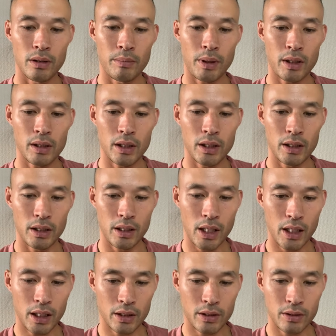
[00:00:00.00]
メリランド
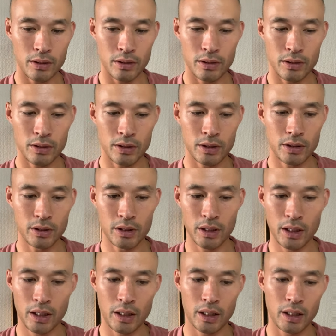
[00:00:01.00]
大学、
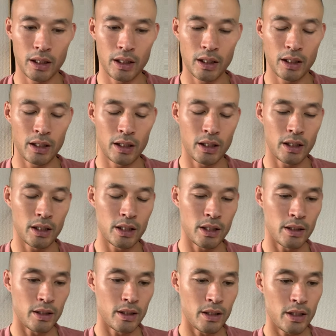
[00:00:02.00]

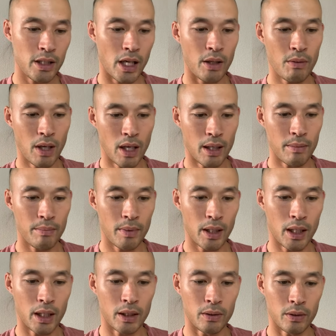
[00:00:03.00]
えー、時代は、
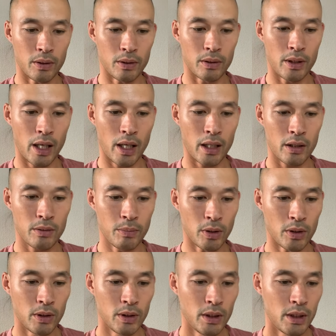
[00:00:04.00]
まあ、あの、大学
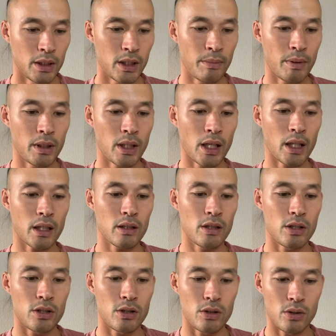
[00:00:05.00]
も全米大学
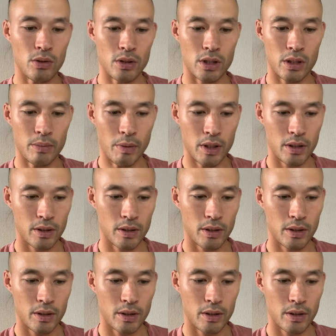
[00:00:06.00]
に出張してま